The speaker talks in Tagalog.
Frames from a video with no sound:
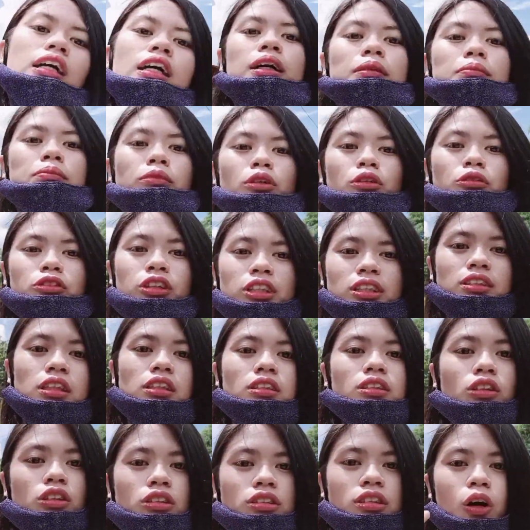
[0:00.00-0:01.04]
Bubisit
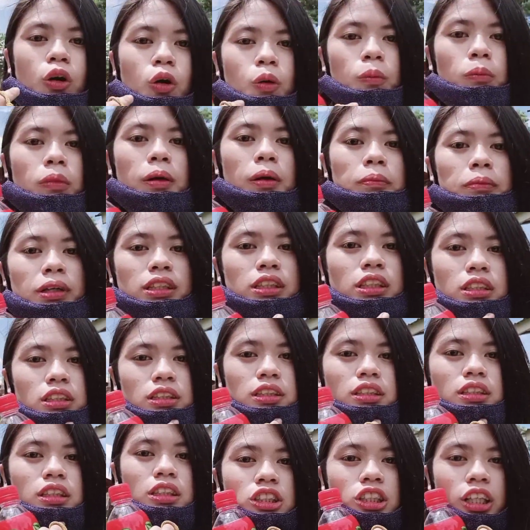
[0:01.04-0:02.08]
ko sa kumama
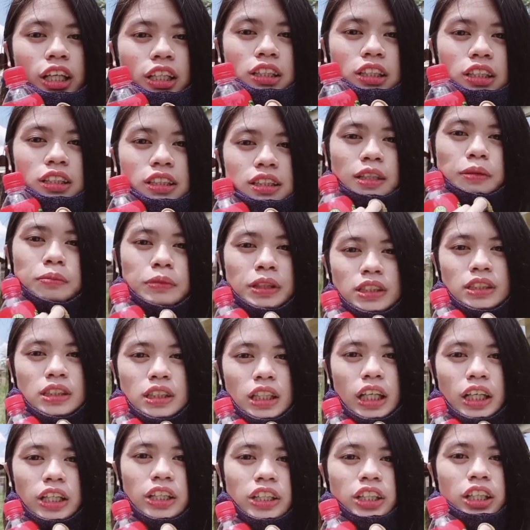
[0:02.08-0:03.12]
din sa Chinese
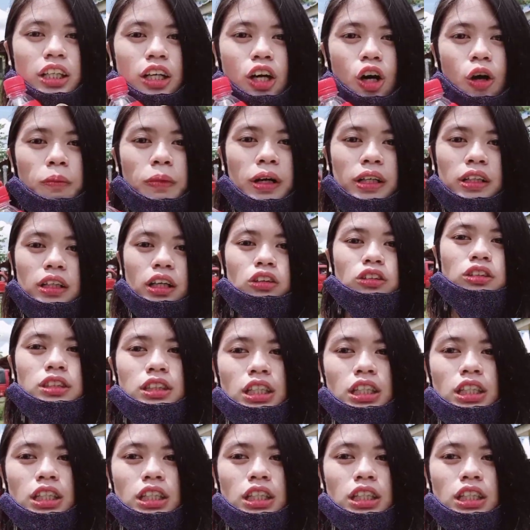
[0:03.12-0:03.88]
Cemetery, kauban ako si